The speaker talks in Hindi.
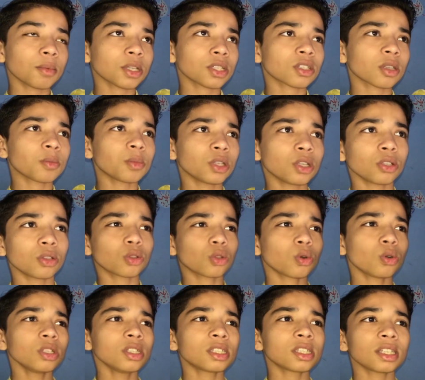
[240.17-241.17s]
बस अभी
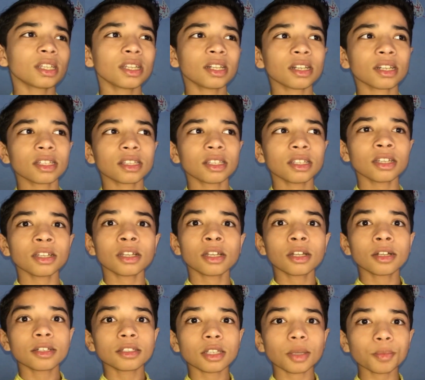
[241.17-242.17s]
थोड़ी सी देर रहती है
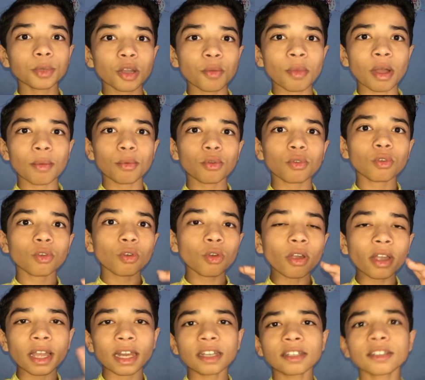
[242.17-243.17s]
तब तक मैं आप लोगों को
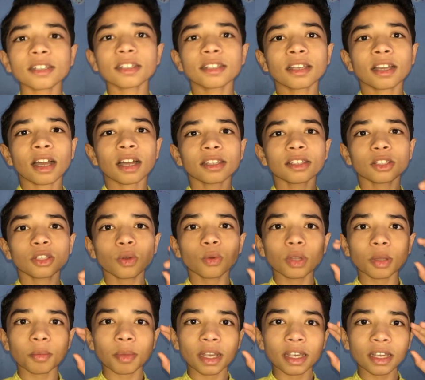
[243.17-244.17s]
कैलेंडर दिखा देता हूँ कि
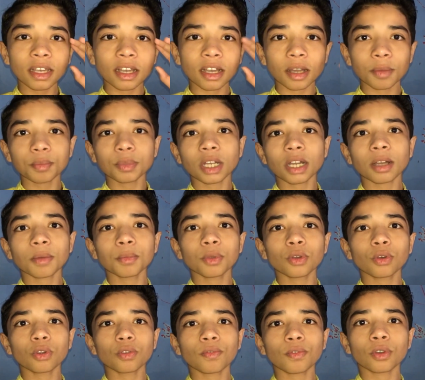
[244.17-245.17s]
भाई कब तक अभी
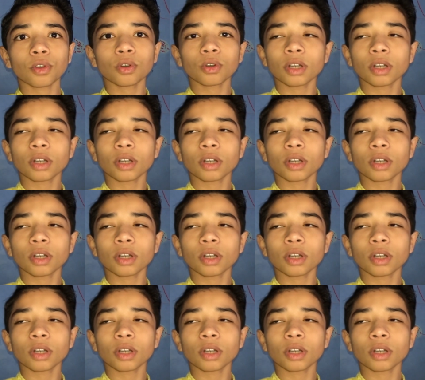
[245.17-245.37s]
और ब्लॉग